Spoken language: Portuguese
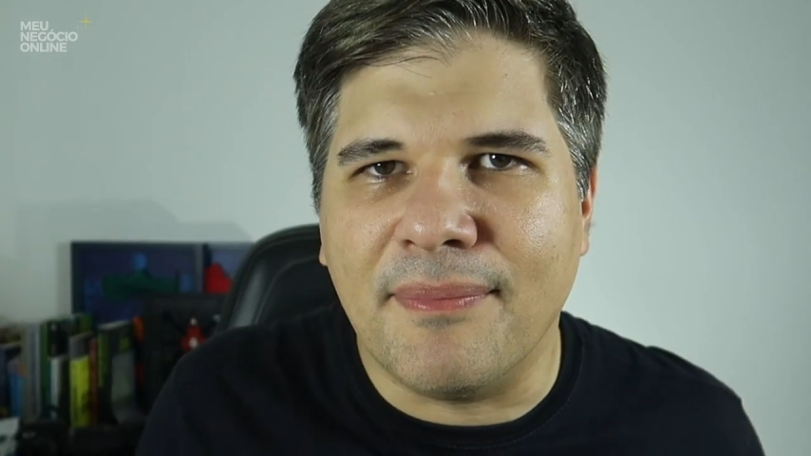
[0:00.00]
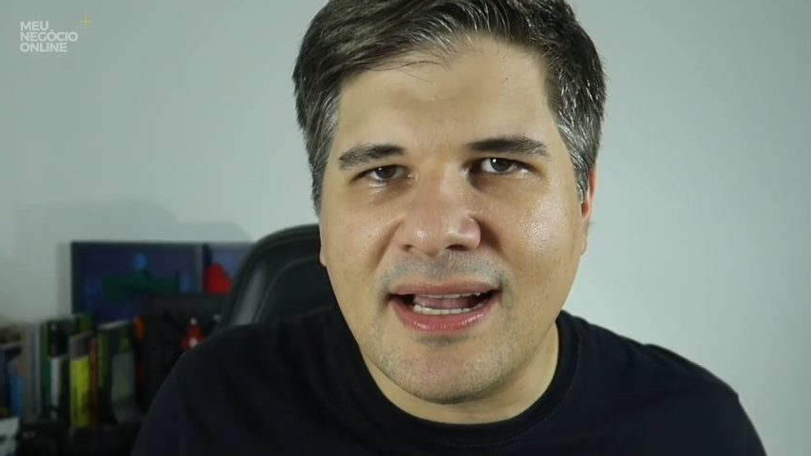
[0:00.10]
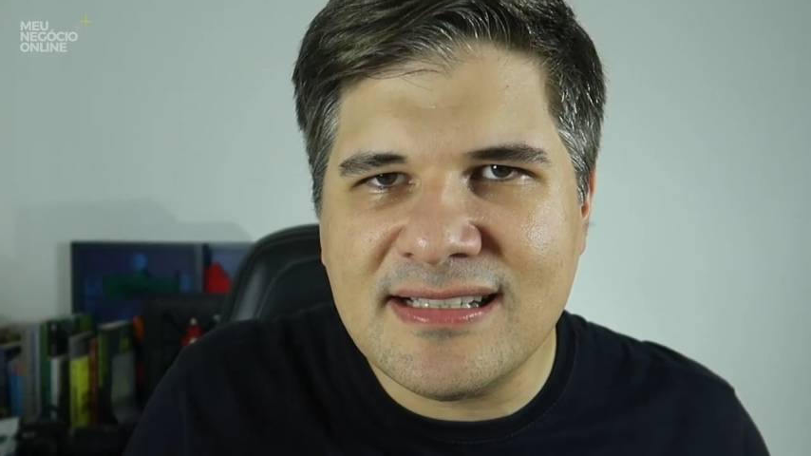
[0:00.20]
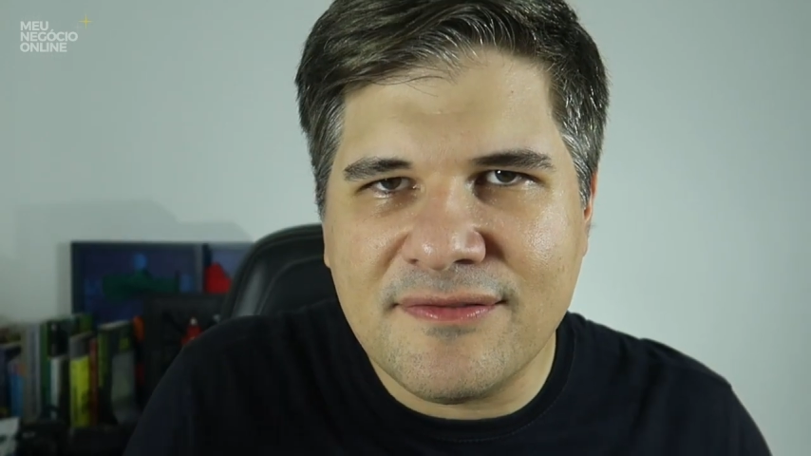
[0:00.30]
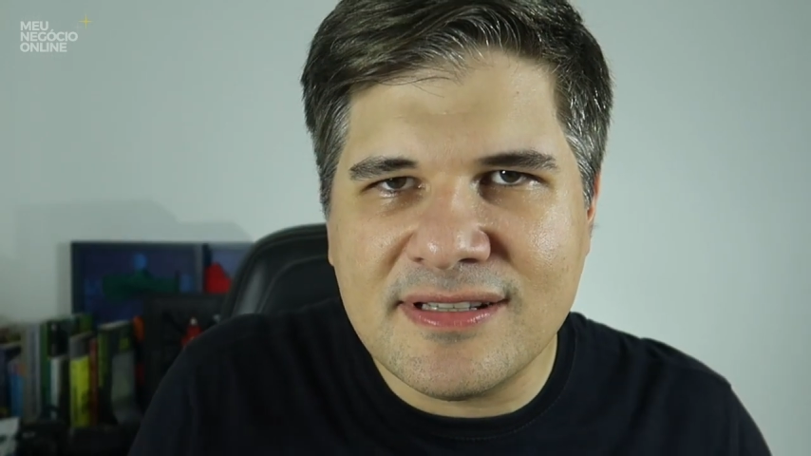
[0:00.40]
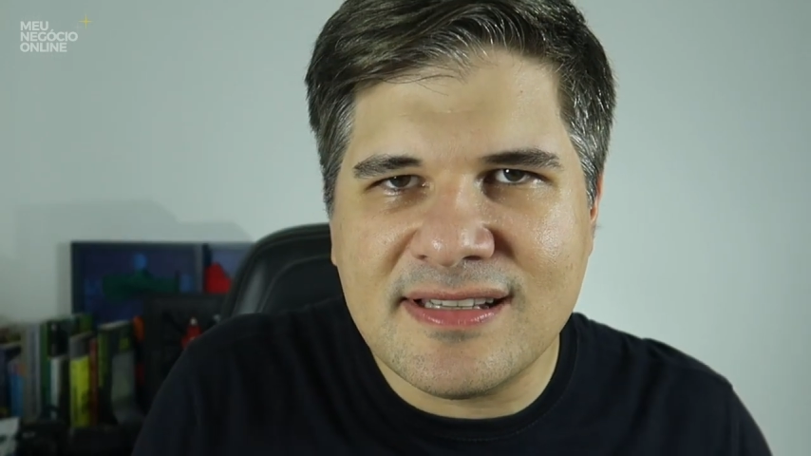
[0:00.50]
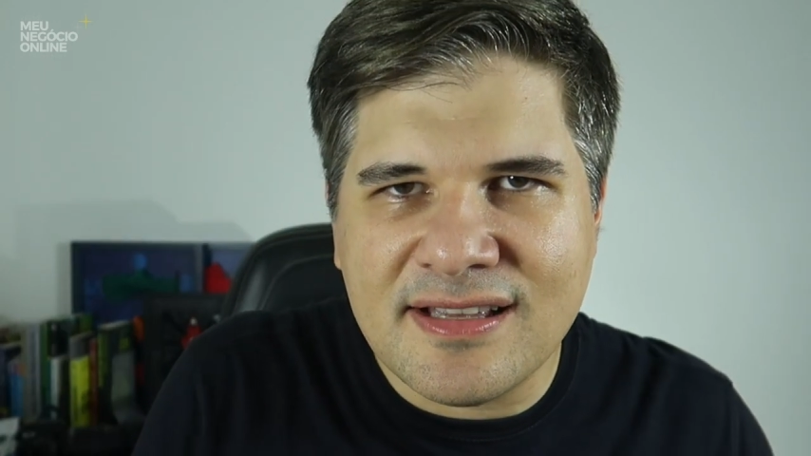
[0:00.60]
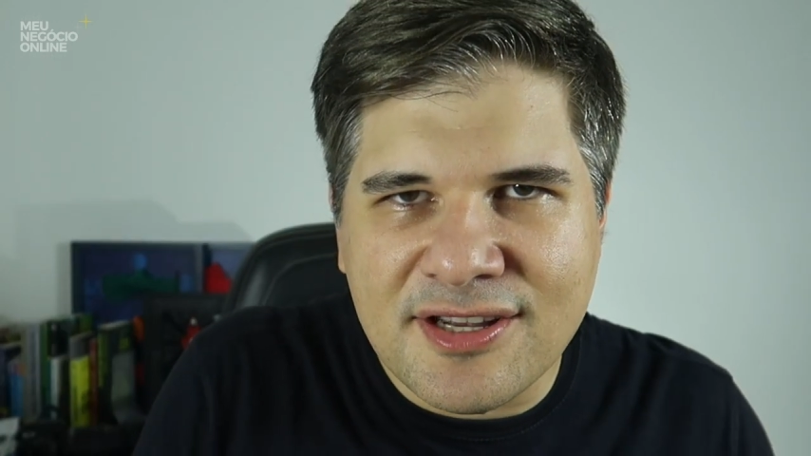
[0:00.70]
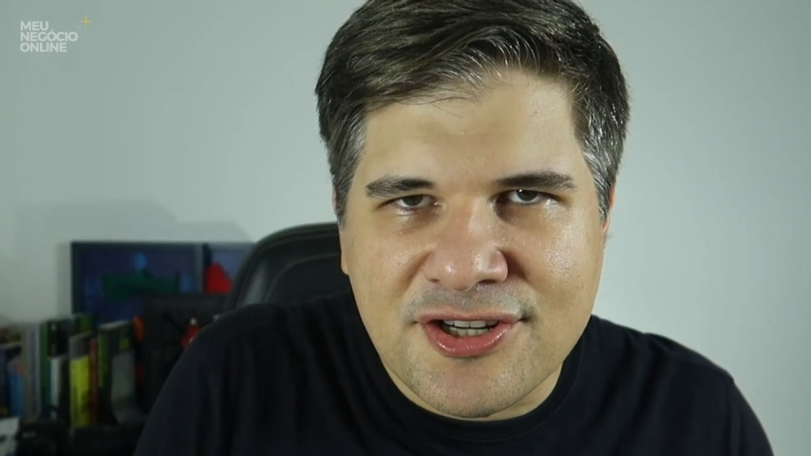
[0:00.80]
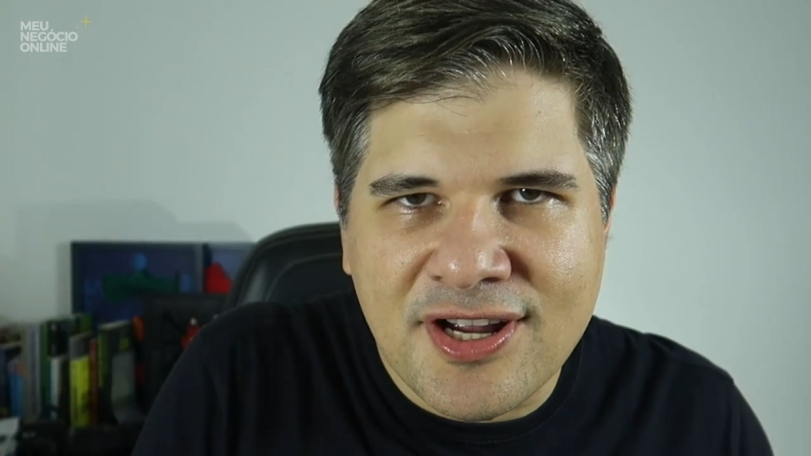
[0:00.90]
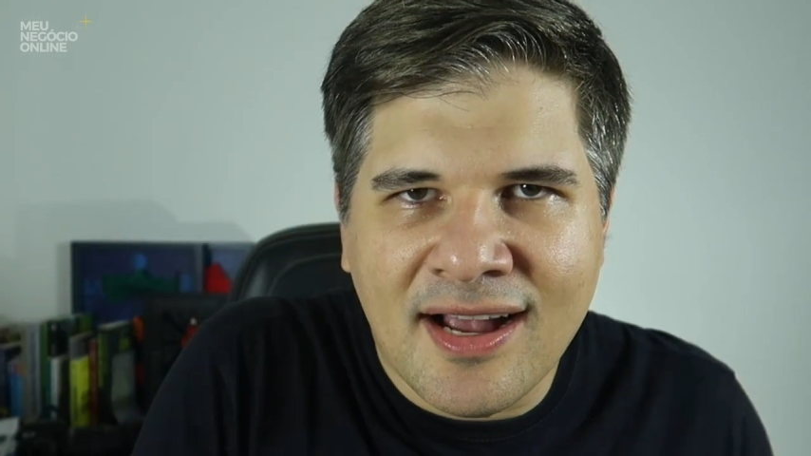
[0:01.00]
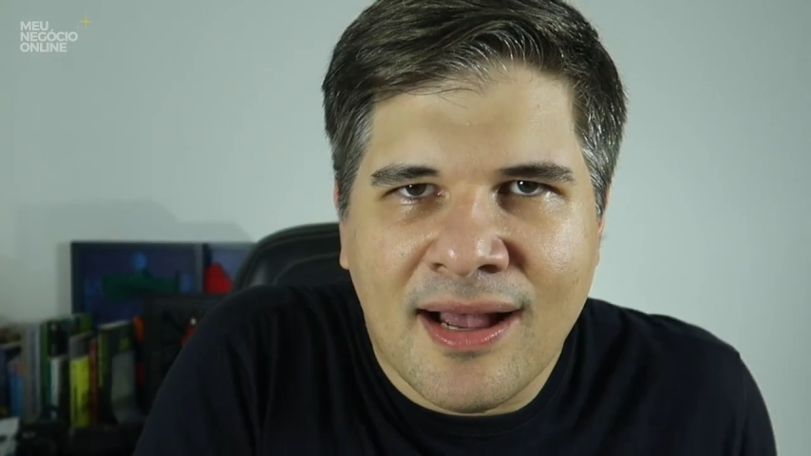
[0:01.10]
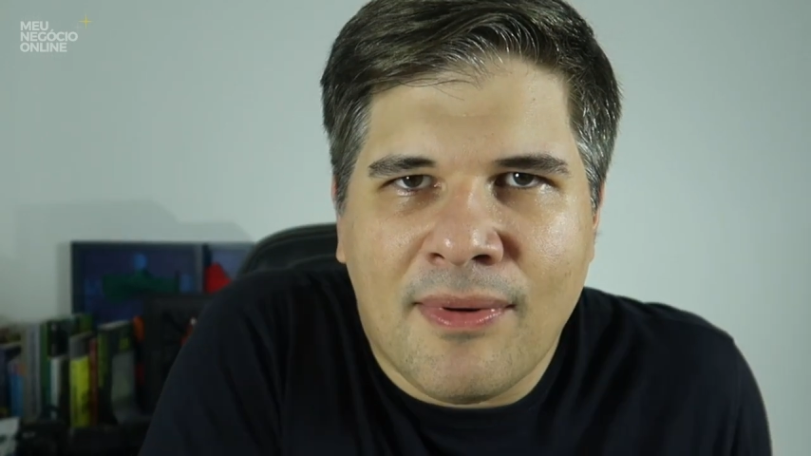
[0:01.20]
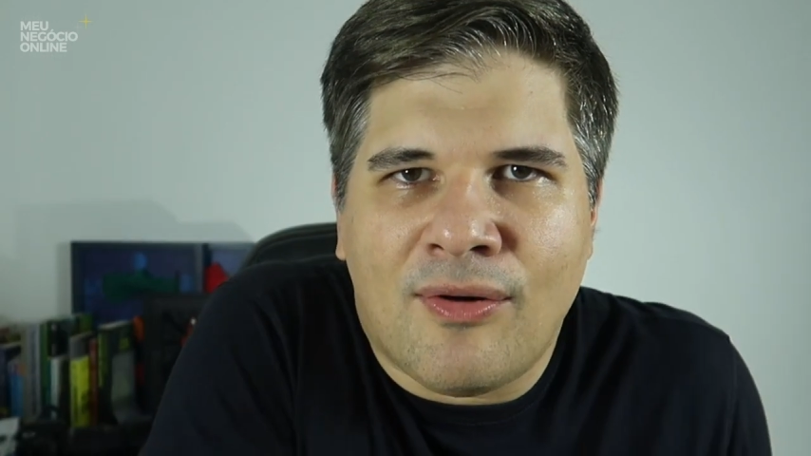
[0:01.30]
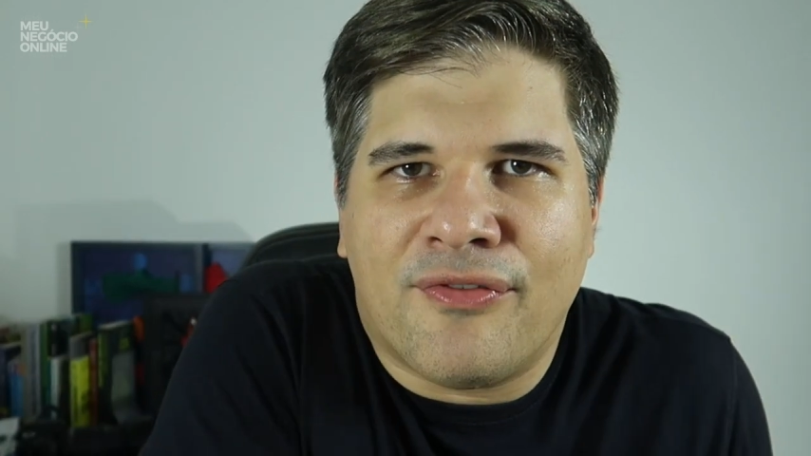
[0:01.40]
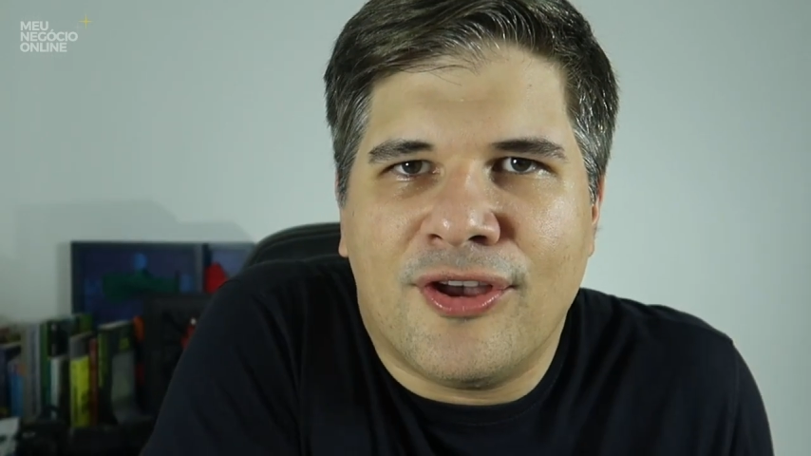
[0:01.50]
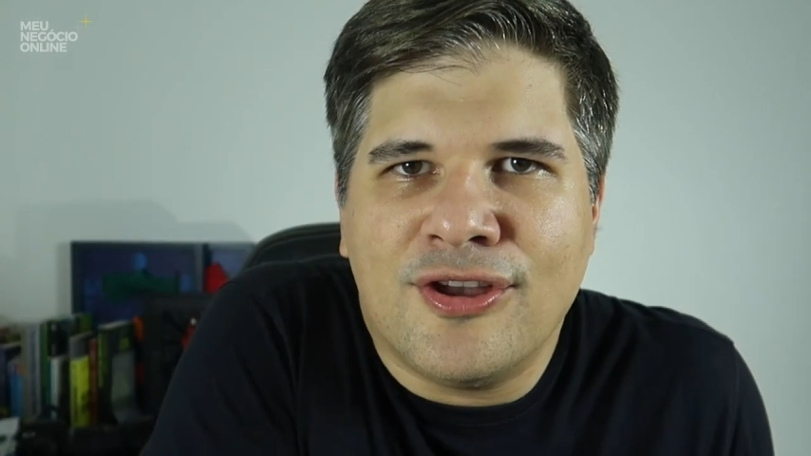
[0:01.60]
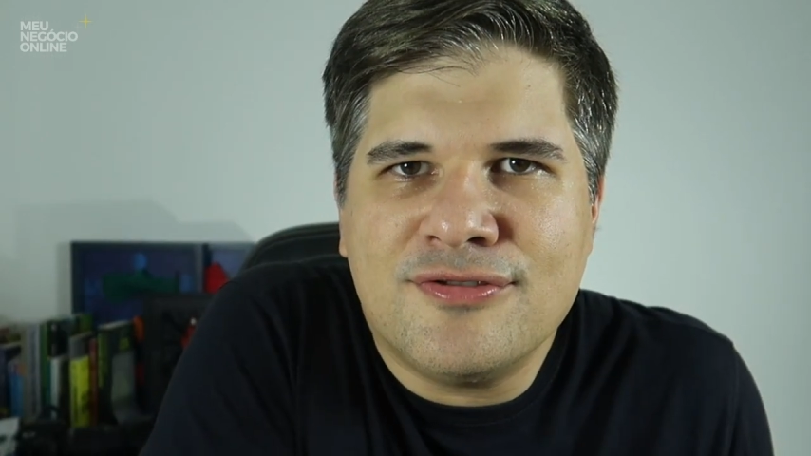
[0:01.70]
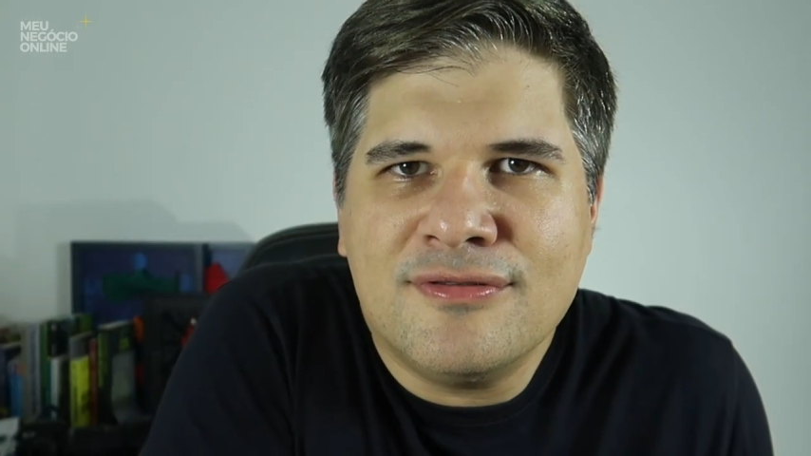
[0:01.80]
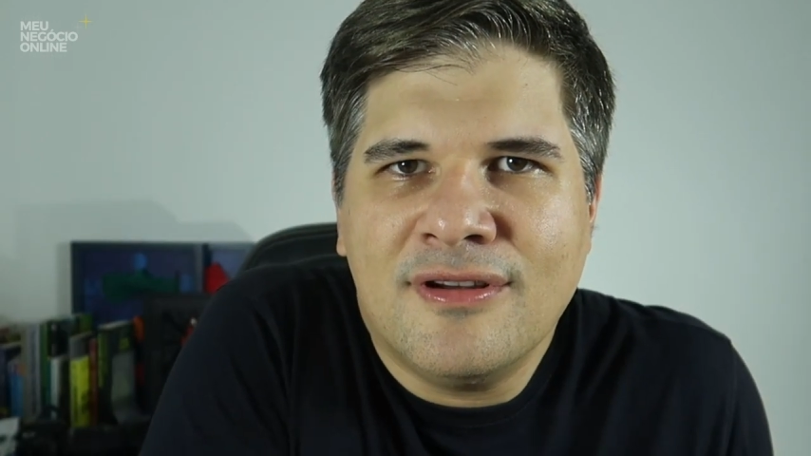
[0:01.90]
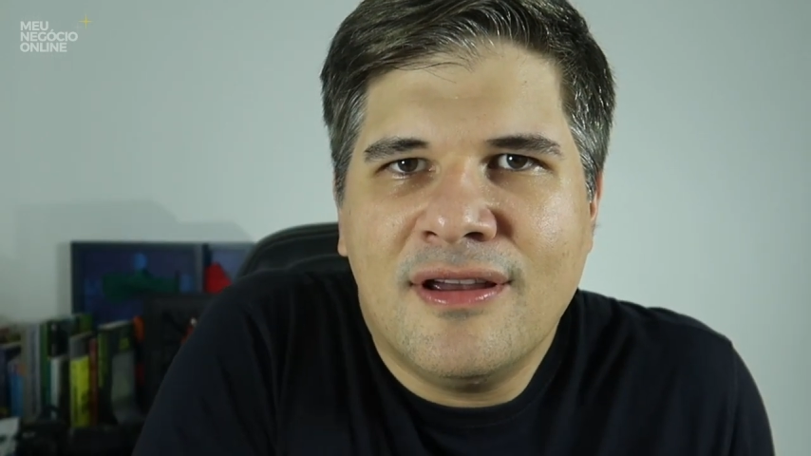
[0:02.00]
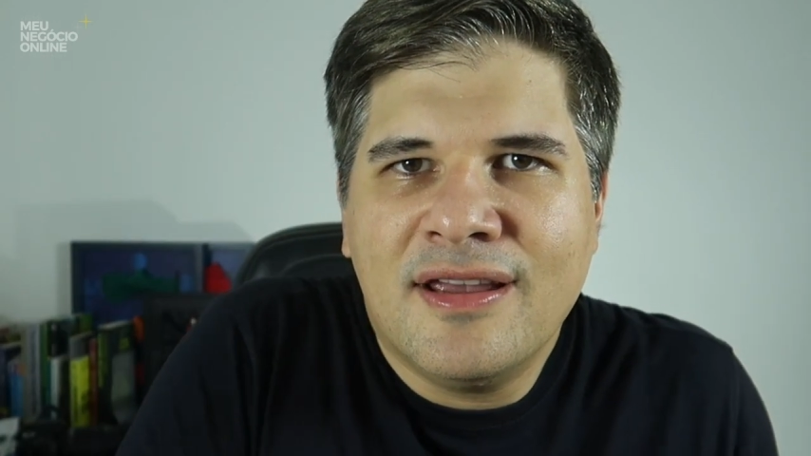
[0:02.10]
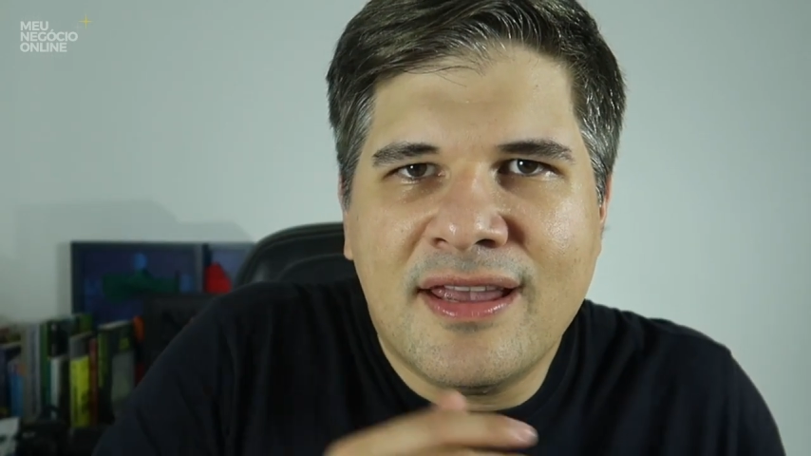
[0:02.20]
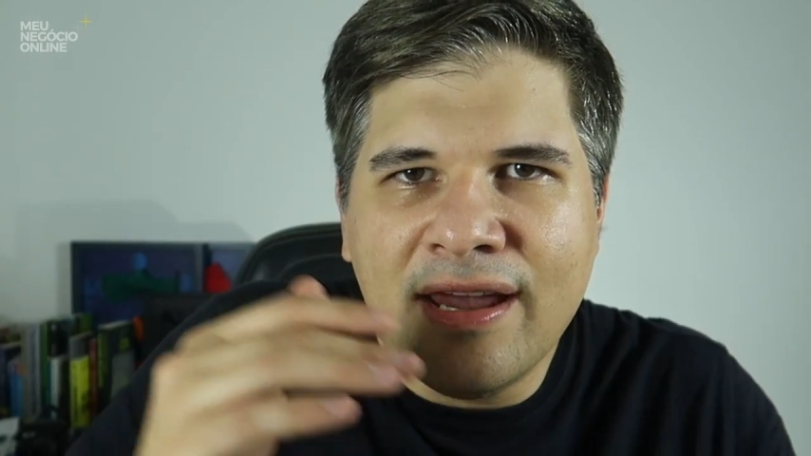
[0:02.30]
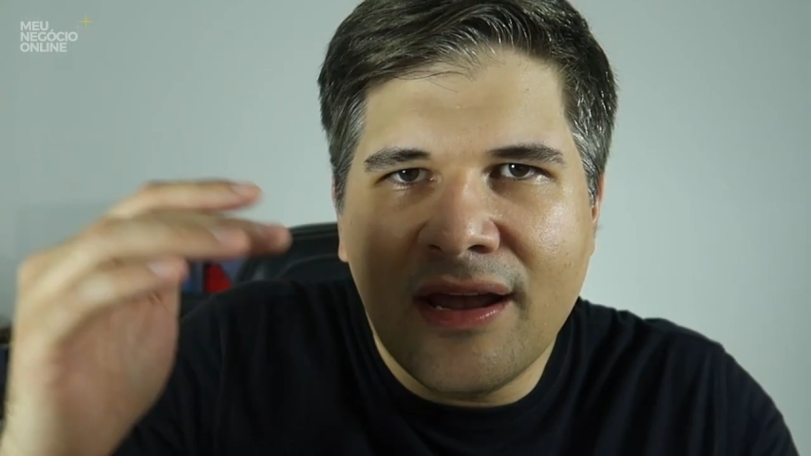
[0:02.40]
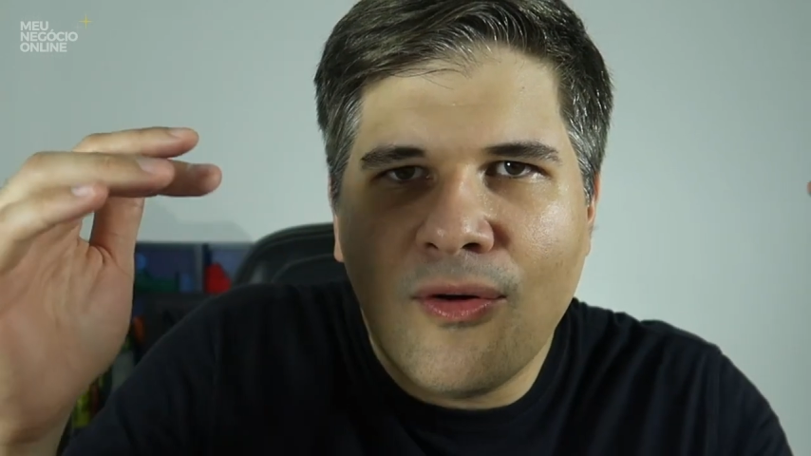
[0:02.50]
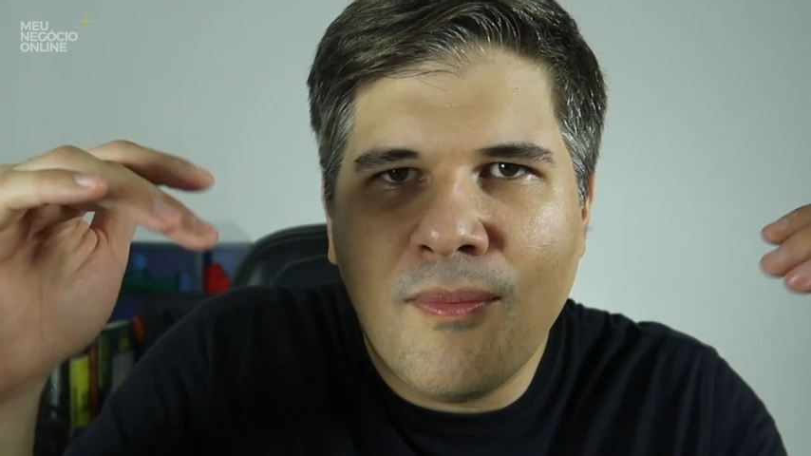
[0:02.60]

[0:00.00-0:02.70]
Basta você deixar acabar o vídeo que